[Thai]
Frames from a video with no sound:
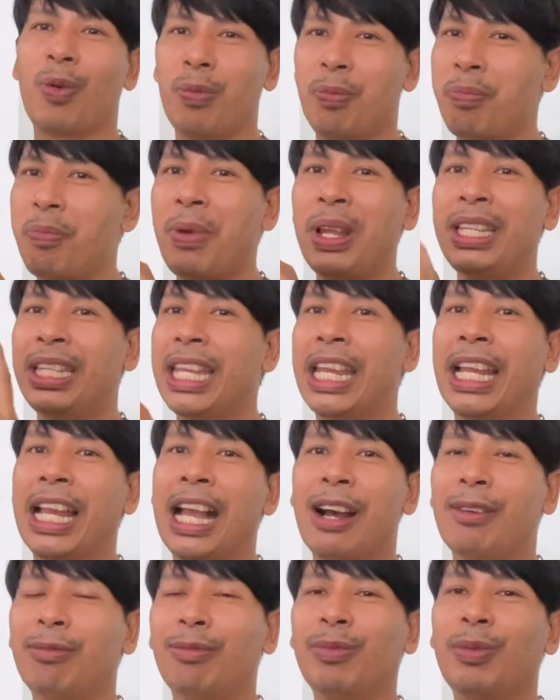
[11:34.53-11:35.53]
ไม่จริงค
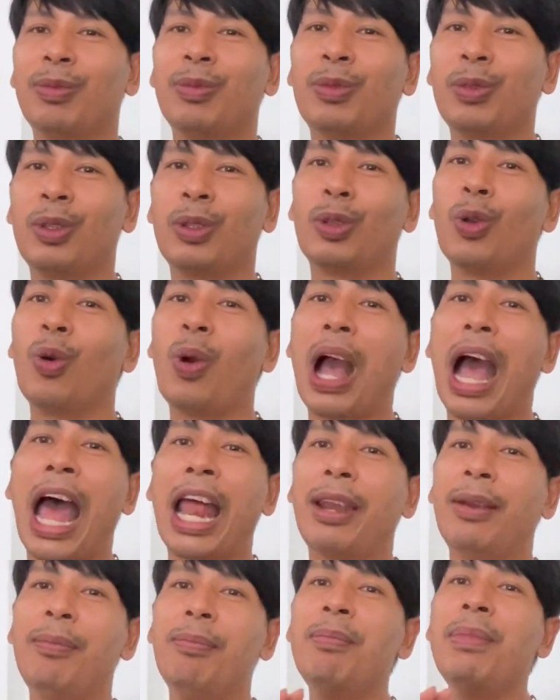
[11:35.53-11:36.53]
รับทุกอัน
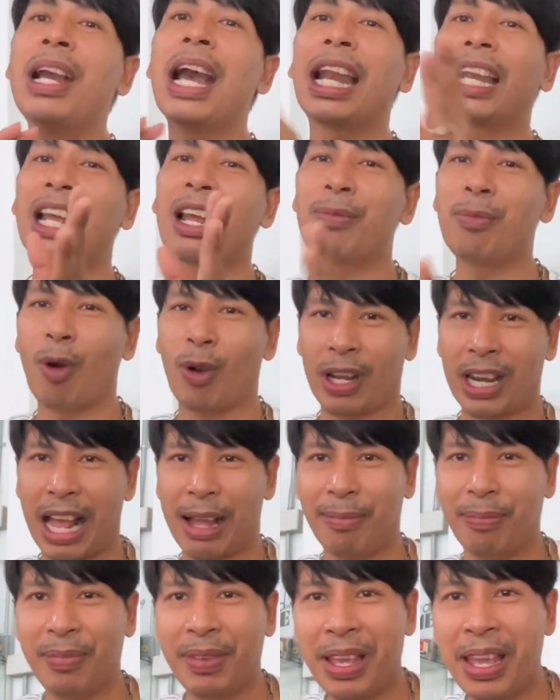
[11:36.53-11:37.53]
เหมือนกันหมดครั
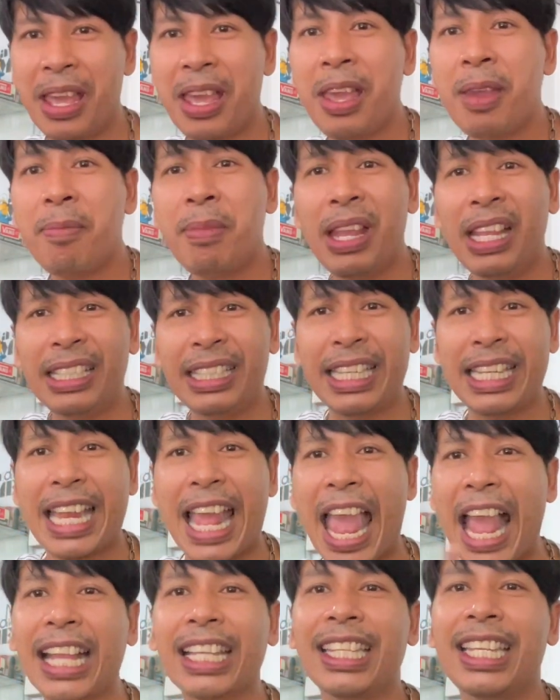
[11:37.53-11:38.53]
บ มีสิทธิ์
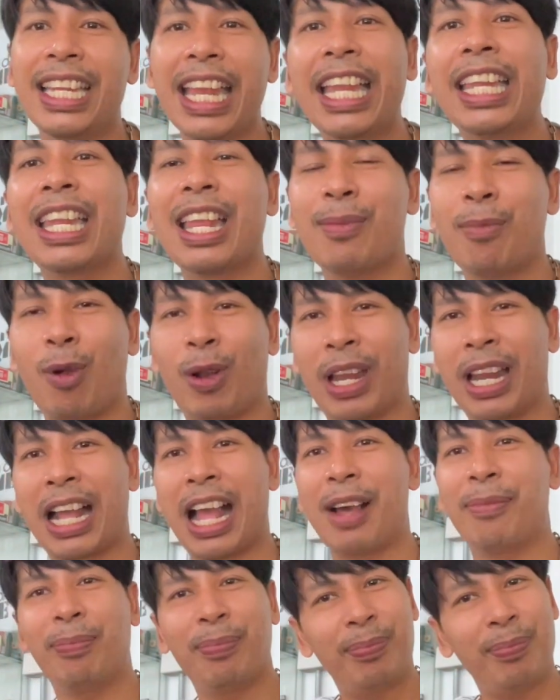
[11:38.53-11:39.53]
อุบิเหตุได้หมดนะค
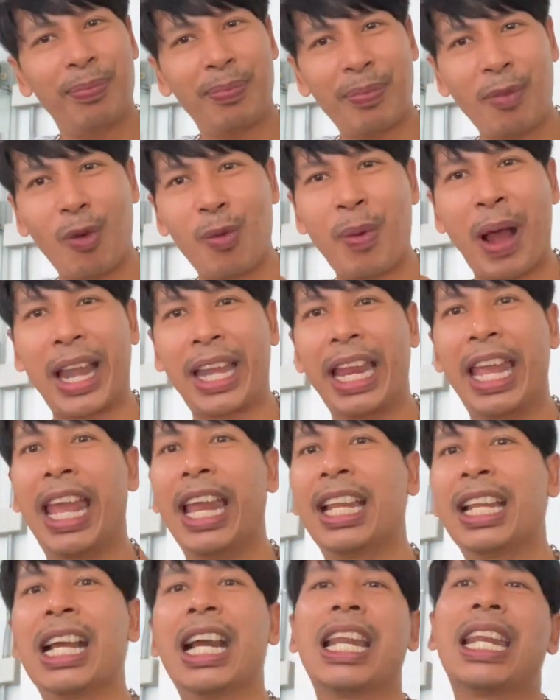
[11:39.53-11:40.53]
รับอุบัติเห
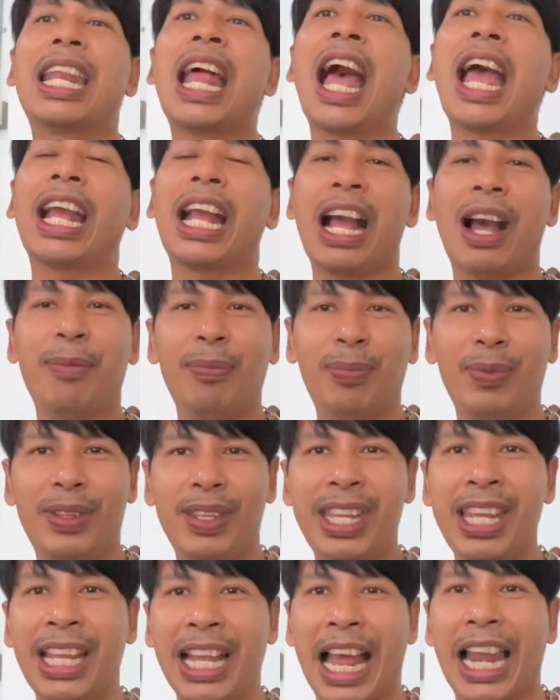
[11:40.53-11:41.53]
ตุเกิดได้ครับ
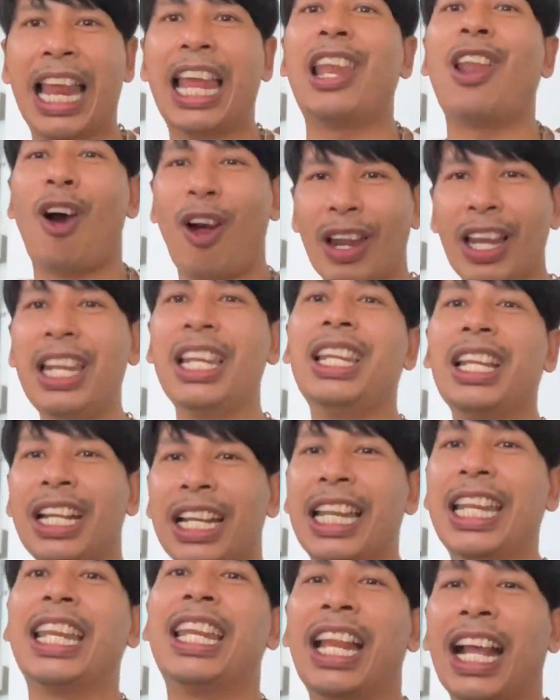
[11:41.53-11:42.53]
ยิ่งอะไรล้อลื่
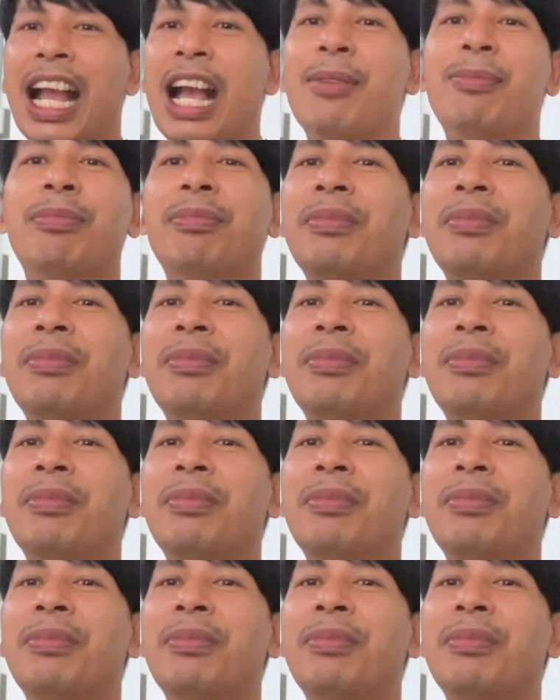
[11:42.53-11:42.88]
นๆเลยนะครับ